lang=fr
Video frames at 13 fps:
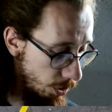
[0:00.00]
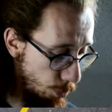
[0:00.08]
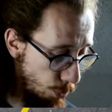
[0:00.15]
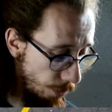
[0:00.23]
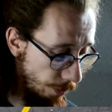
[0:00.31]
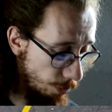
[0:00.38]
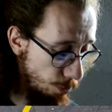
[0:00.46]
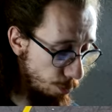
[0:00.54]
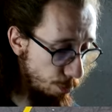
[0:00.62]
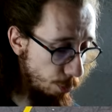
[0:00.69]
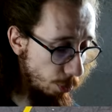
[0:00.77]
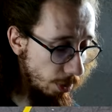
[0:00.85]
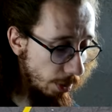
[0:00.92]
j'ai pu avoir une
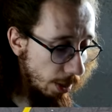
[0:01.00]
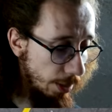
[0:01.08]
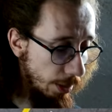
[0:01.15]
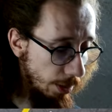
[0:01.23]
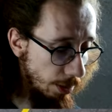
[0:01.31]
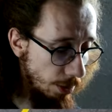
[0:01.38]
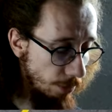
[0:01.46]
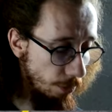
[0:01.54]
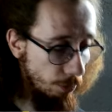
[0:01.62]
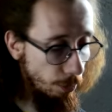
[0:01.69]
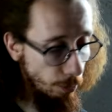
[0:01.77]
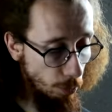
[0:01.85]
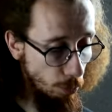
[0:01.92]
petite alternative.
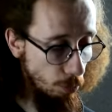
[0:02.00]
Enfin,